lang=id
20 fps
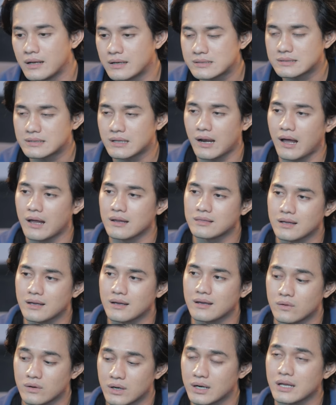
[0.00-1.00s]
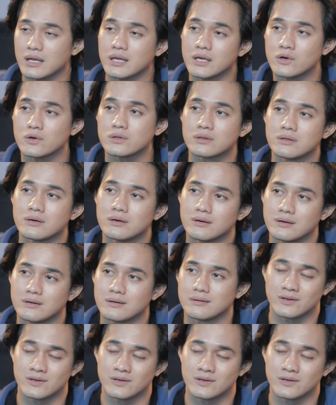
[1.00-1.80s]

dan setelah tek ularnya ngikut dong